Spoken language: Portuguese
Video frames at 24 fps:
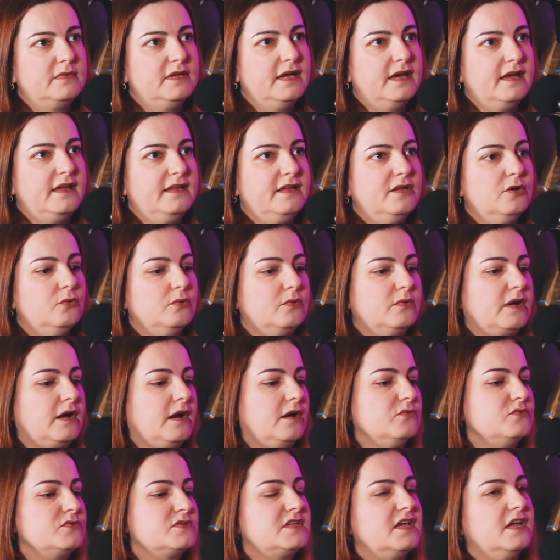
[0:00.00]
E aí eu
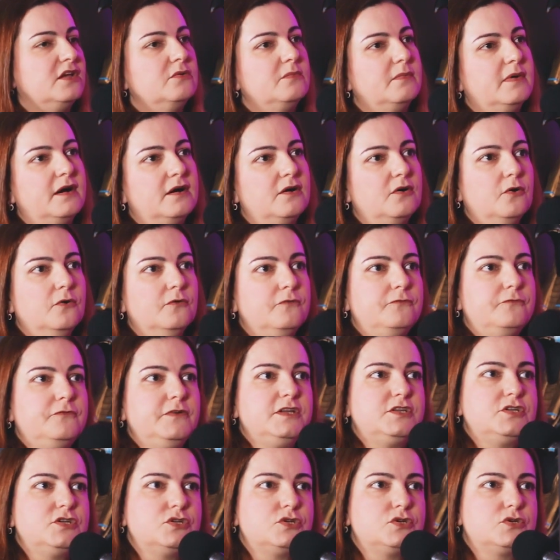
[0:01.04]
causei uma
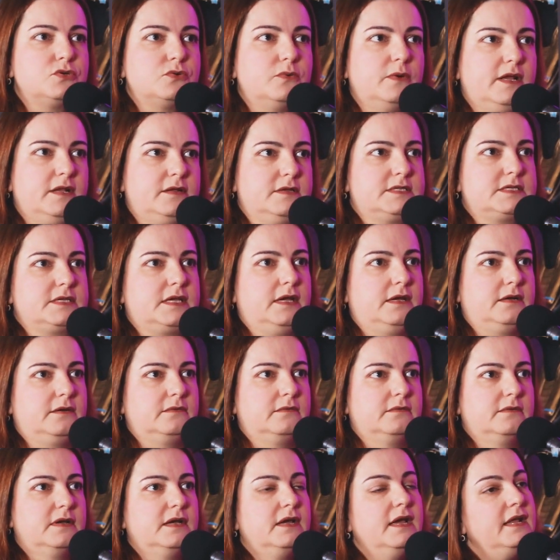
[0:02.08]
rofite de joelho
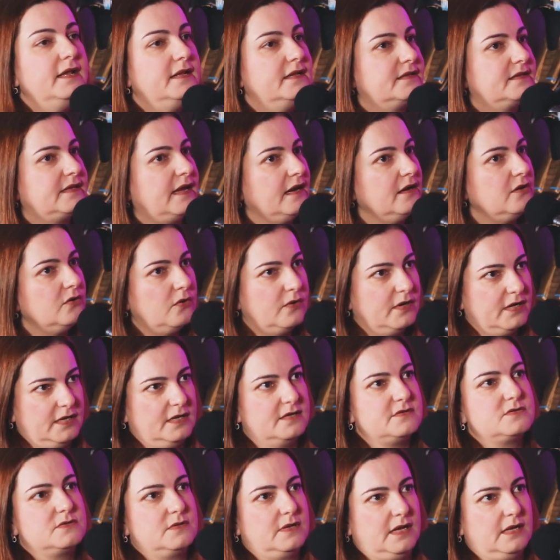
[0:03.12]
esquerdo. Ele está
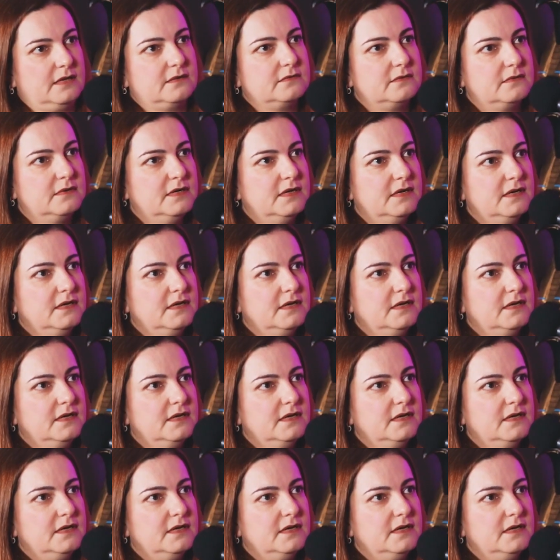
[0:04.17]
correlacionado.